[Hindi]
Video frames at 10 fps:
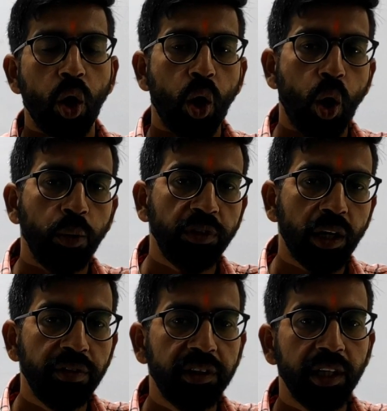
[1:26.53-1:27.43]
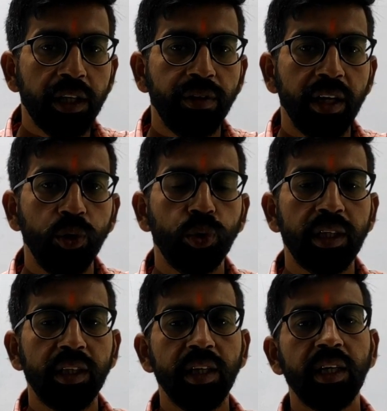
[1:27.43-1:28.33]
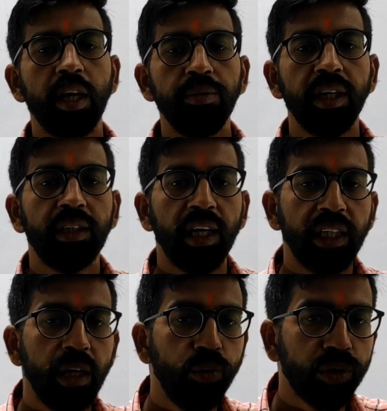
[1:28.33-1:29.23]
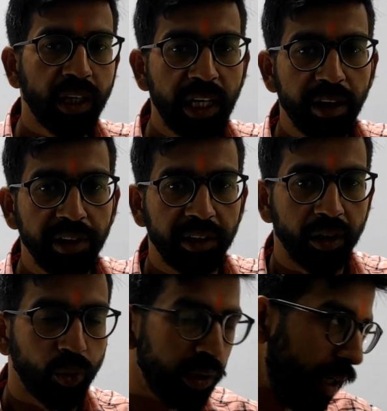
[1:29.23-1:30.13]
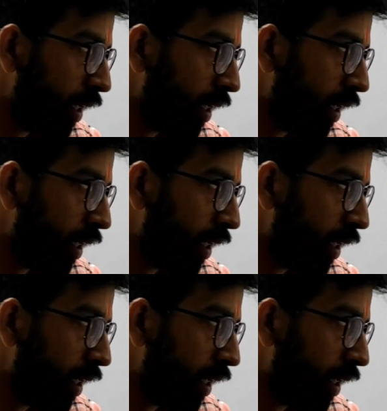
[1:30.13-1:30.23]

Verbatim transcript: ऑब्जर्वेशन की वैल्यू कितनी कम या ज़्यादा है वो उसका डेविएशन हो गया